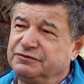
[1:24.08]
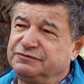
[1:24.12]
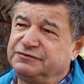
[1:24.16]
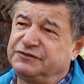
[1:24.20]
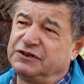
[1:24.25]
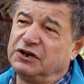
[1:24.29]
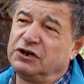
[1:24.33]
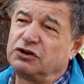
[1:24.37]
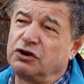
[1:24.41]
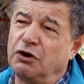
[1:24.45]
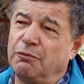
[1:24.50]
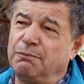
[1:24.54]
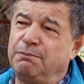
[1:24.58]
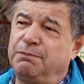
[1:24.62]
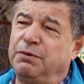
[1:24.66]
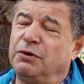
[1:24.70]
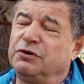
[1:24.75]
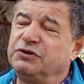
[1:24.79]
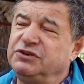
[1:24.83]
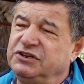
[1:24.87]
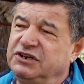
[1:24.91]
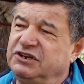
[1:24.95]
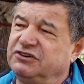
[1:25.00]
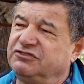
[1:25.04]
tylko
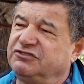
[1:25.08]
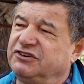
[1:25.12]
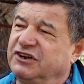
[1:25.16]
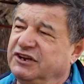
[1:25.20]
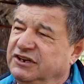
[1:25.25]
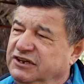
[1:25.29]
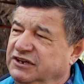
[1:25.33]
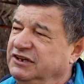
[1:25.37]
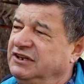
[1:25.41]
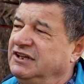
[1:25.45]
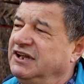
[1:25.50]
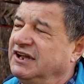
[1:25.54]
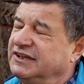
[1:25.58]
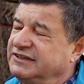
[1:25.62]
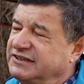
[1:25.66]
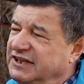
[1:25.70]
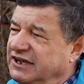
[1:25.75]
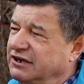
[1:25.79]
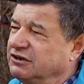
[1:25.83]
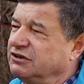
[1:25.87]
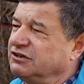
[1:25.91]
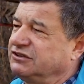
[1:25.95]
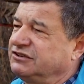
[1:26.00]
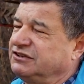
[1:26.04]
poniżej i
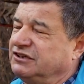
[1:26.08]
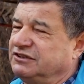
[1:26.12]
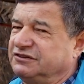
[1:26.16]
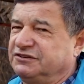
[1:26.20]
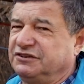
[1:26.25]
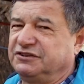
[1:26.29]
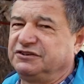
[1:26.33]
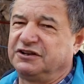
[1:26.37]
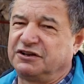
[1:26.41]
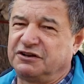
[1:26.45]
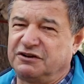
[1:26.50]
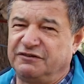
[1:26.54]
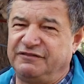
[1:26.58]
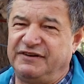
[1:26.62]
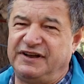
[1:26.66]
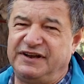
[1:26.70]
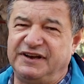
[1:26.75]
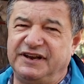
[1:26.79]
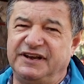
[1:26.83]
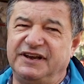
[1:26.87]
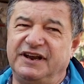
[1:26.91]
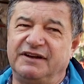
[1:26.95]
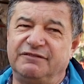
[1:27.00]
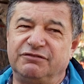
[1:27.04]
dlatego to
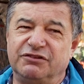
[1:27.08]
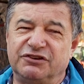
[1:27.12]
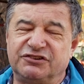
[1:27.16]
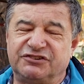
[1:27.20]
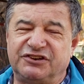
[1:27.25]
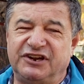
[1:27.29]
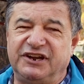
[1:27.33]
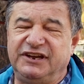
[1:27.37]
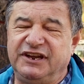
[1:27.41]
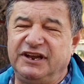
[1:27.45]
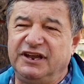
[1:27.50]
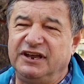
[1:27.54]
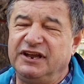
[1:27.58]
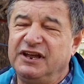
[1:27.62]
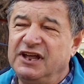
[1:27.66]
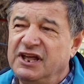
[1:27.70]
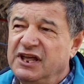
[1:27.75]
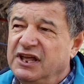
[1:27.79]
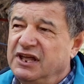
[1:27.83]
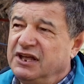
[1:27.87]
dedykowane nawożenie